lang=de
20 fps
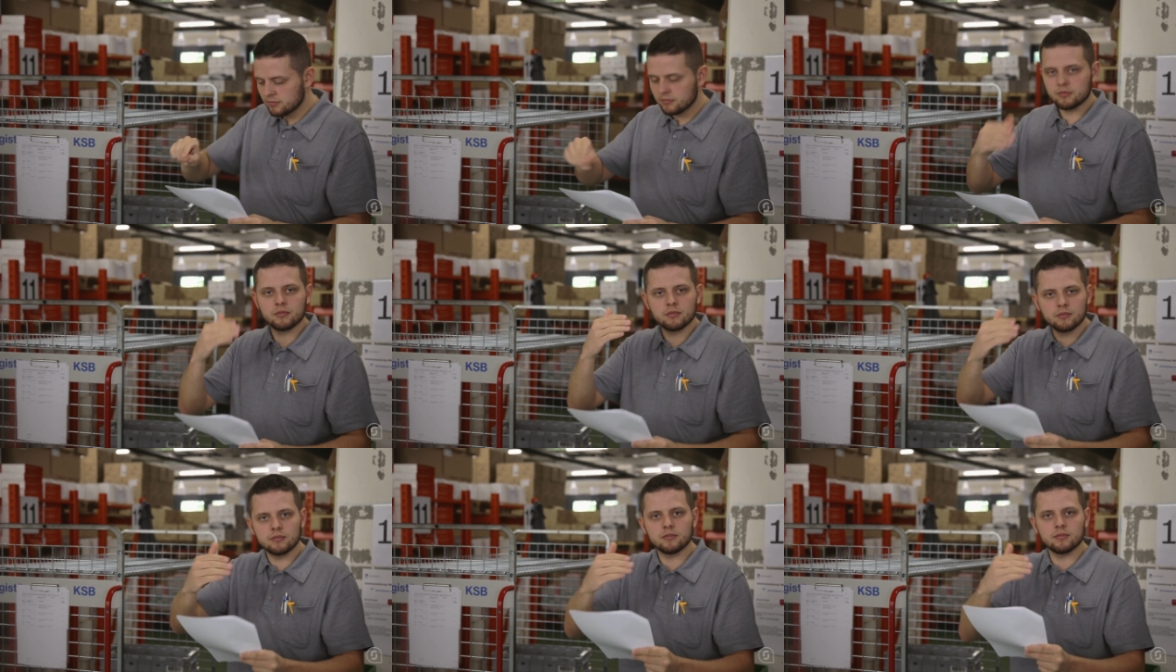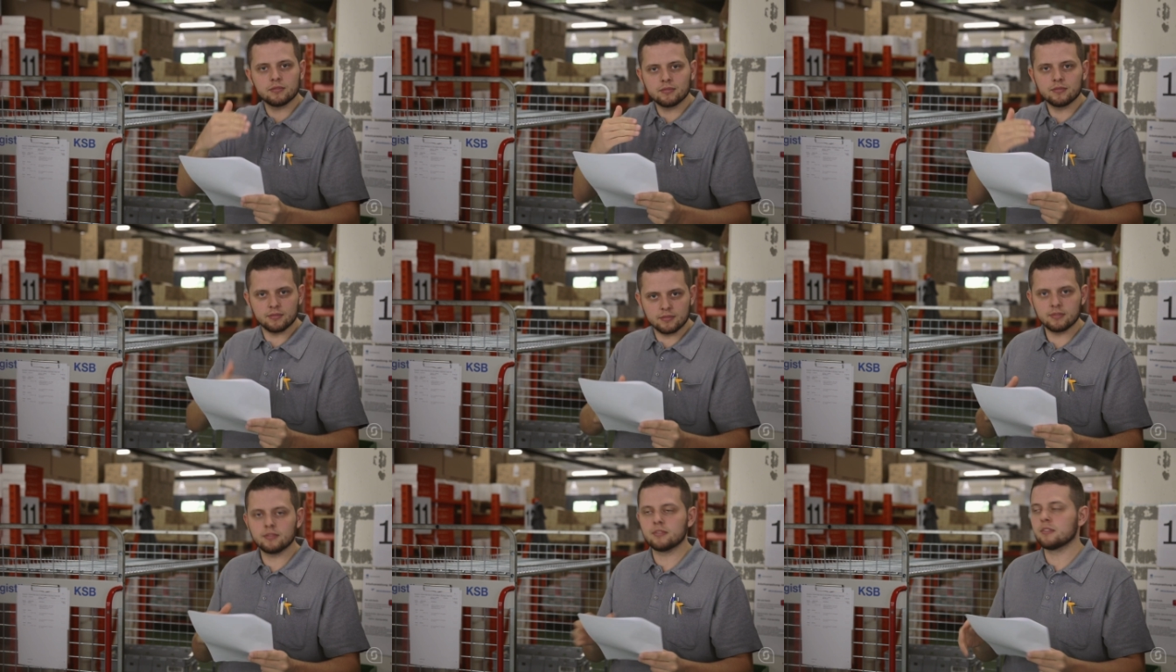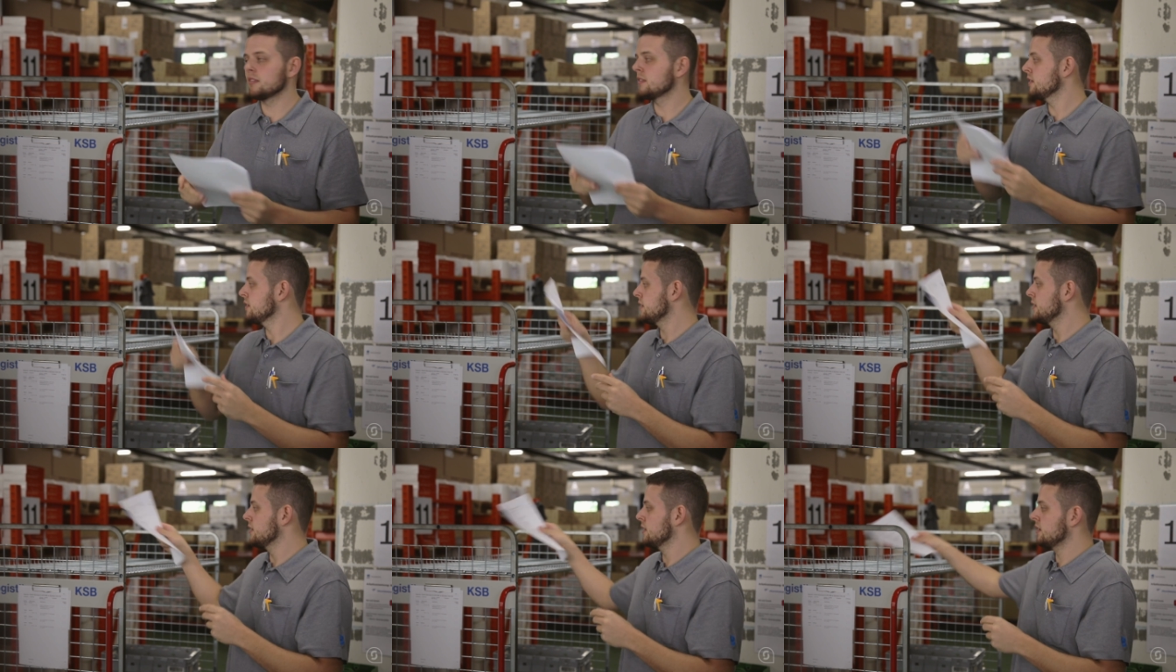Ich arbeite alles
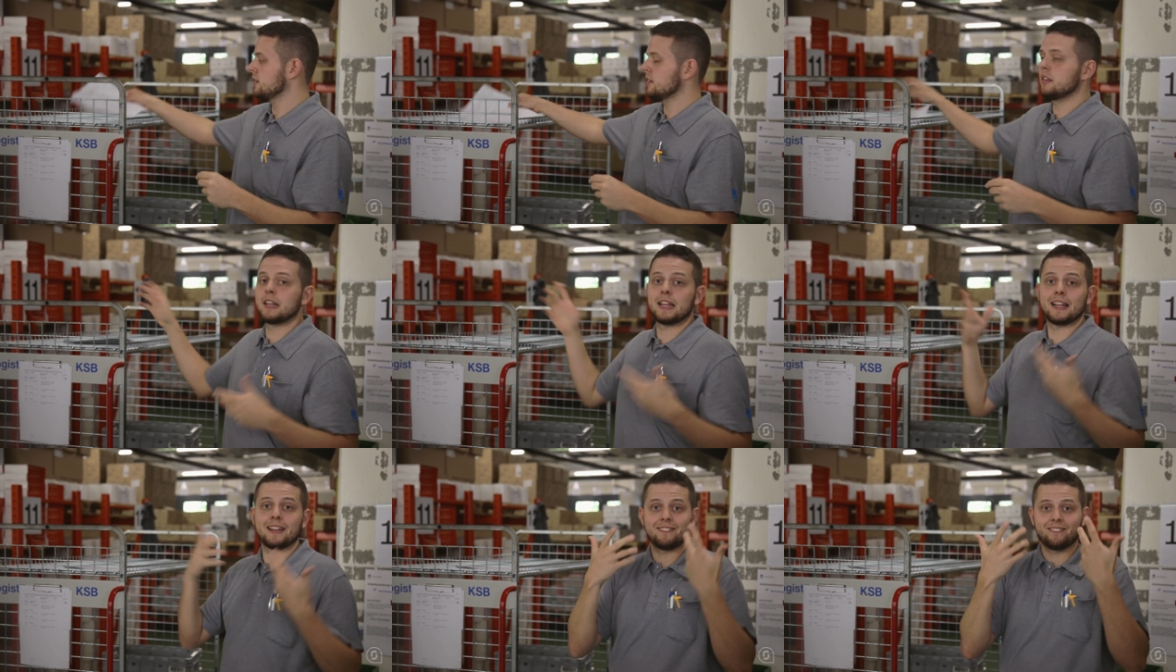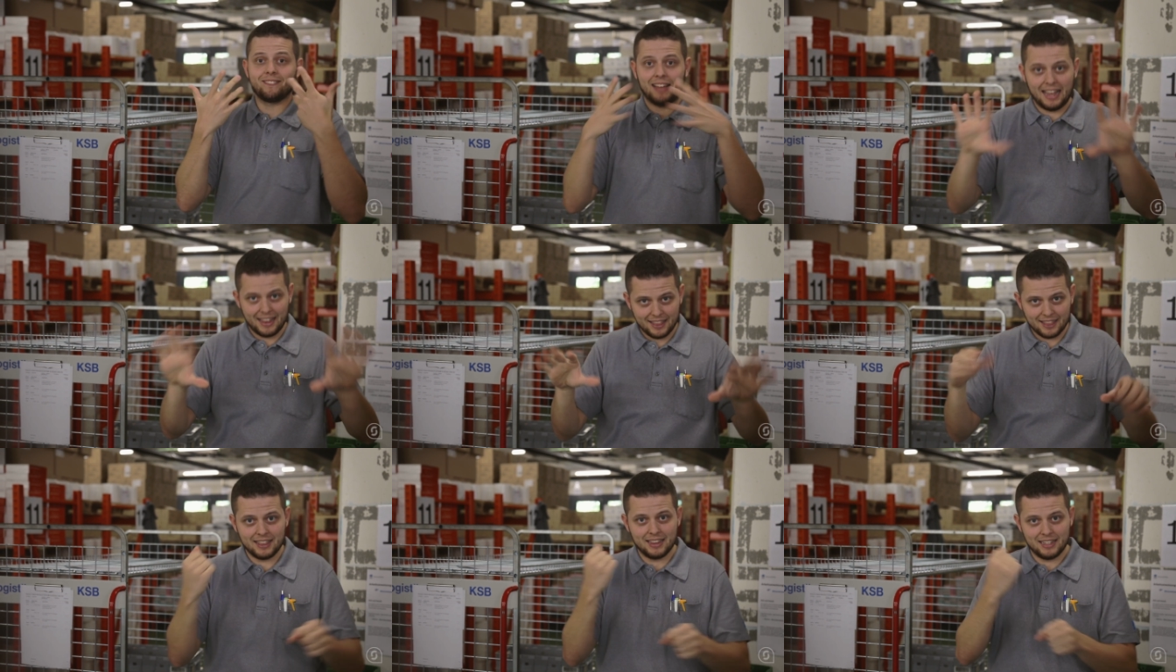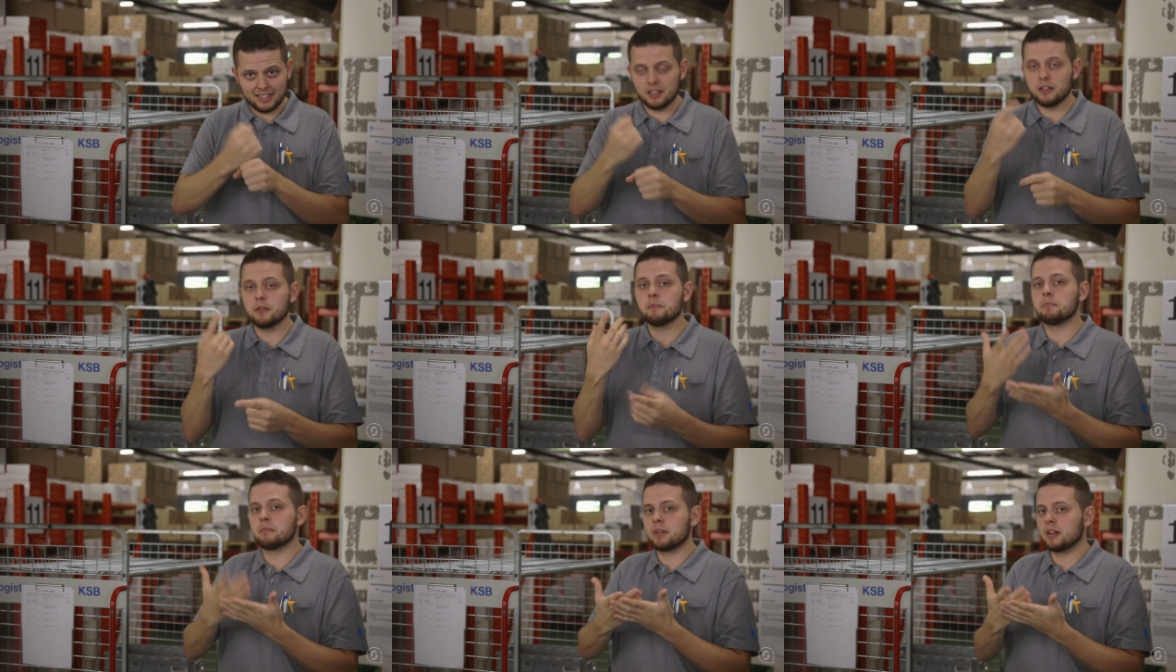nacheinander ab.
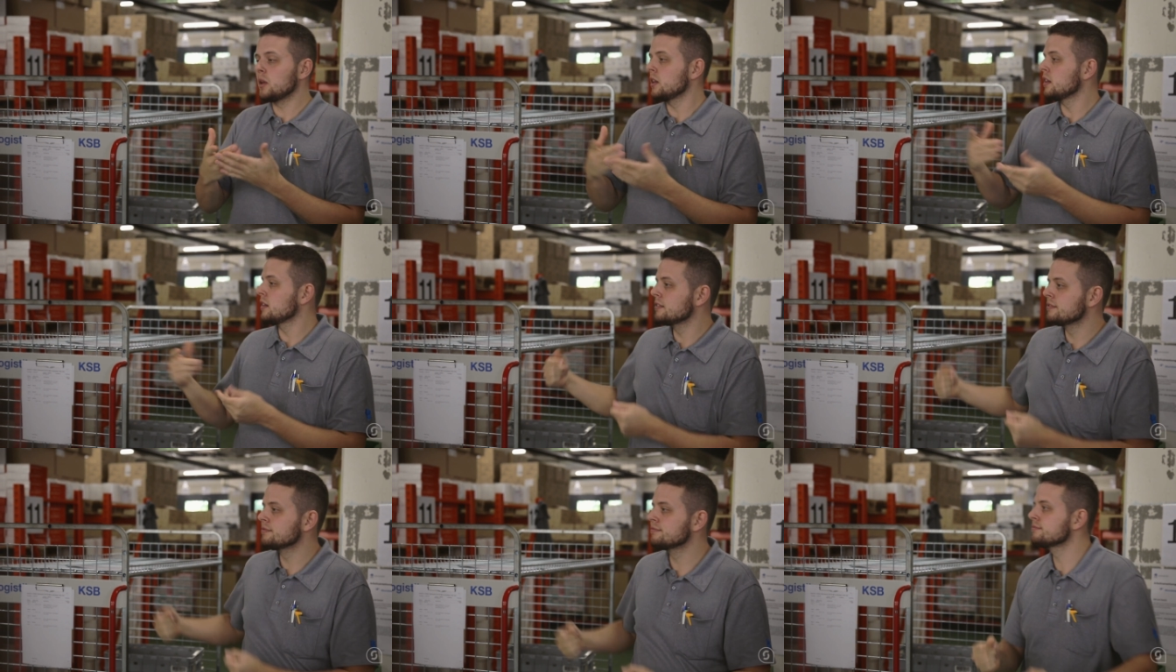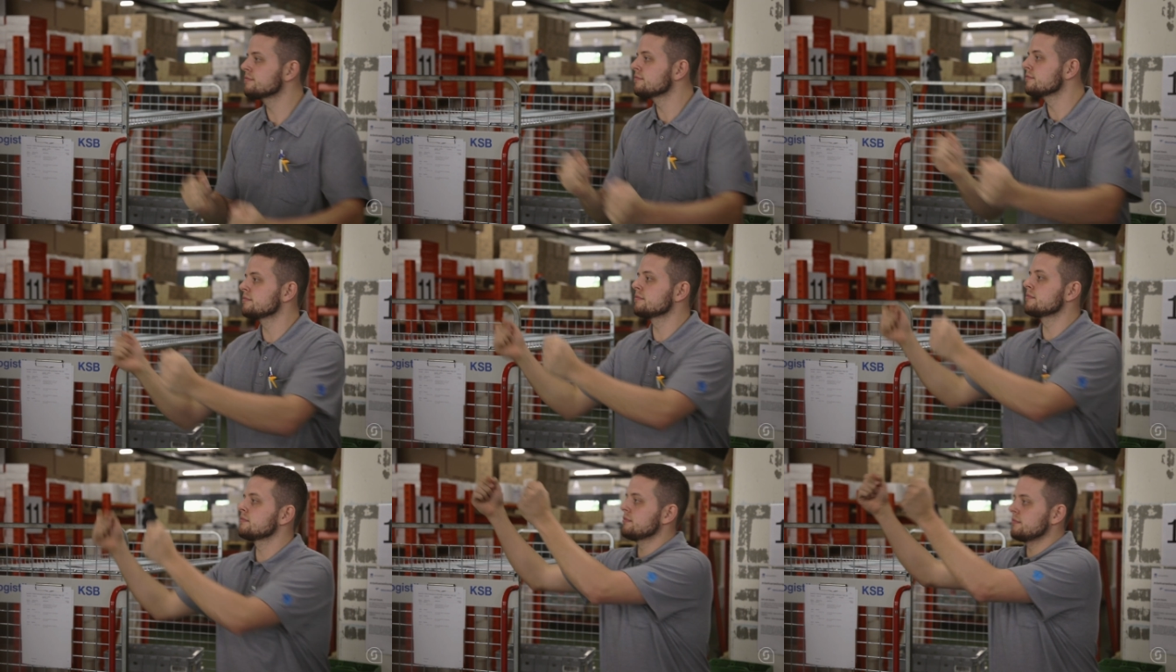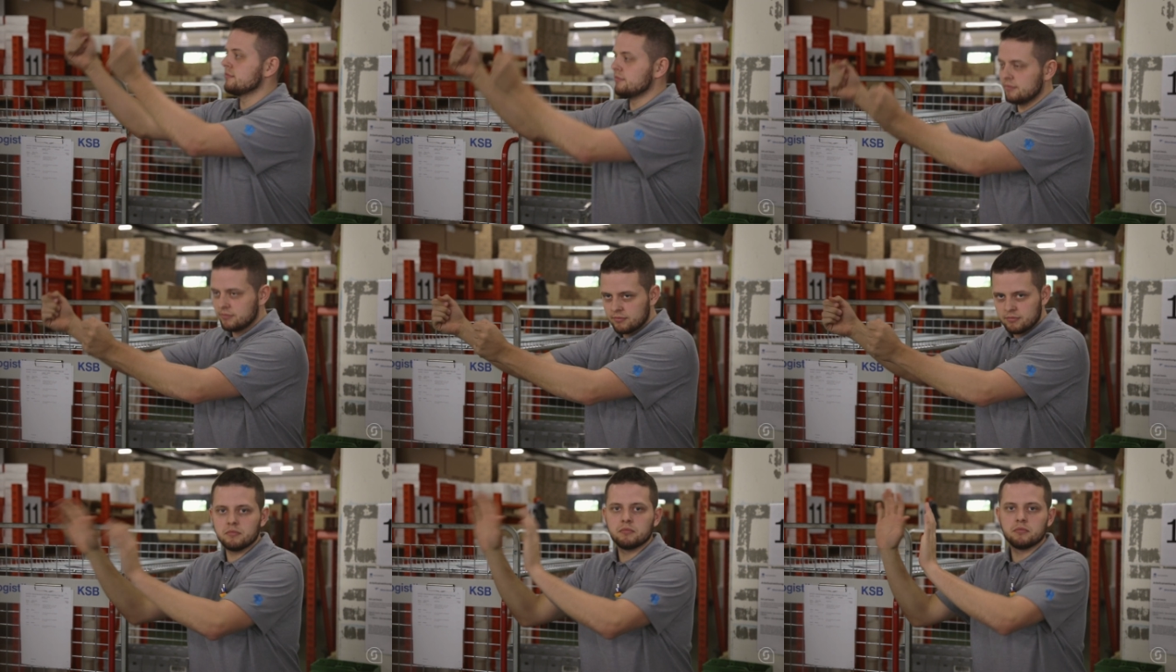Danach stelle ich den Wagen mit dem
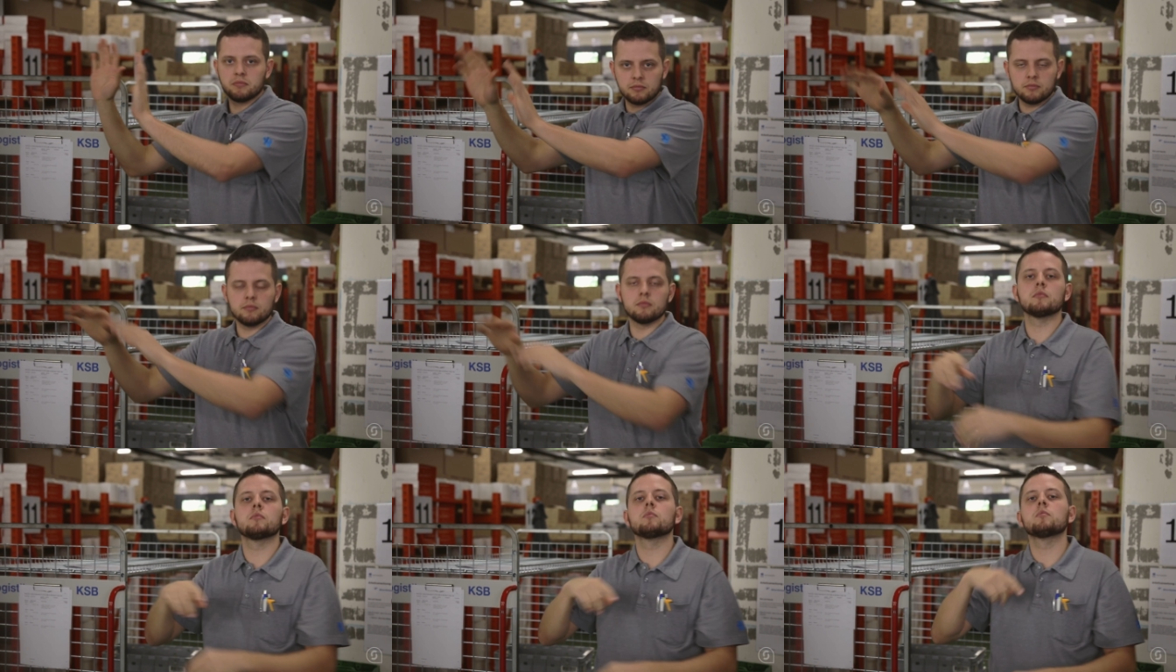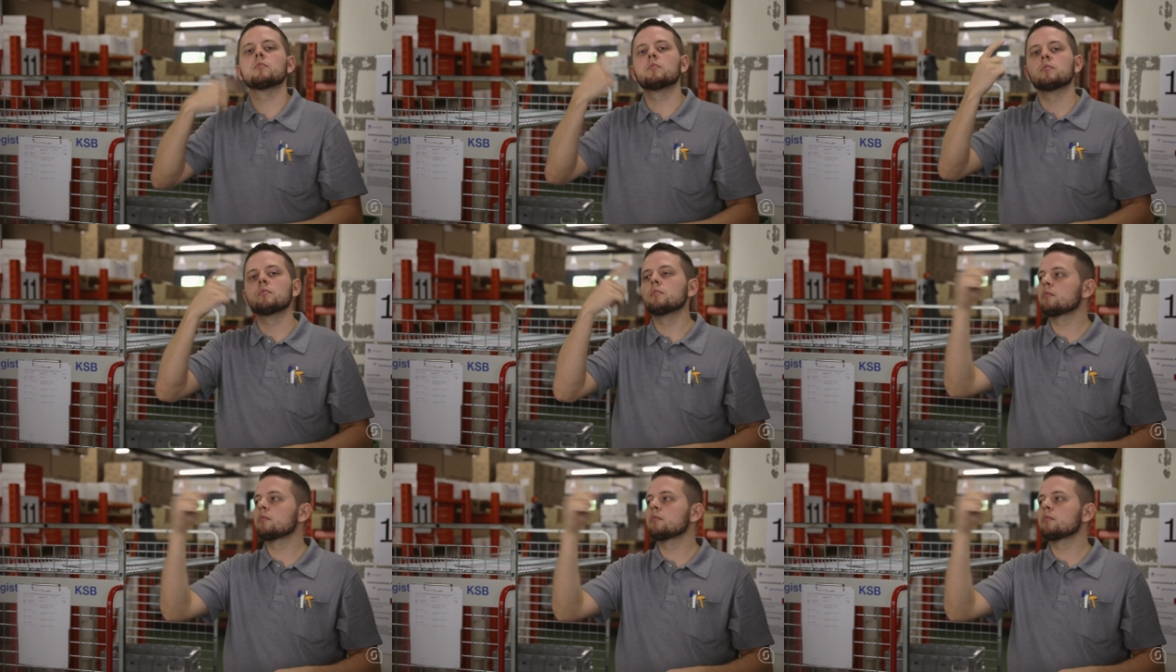Material ab.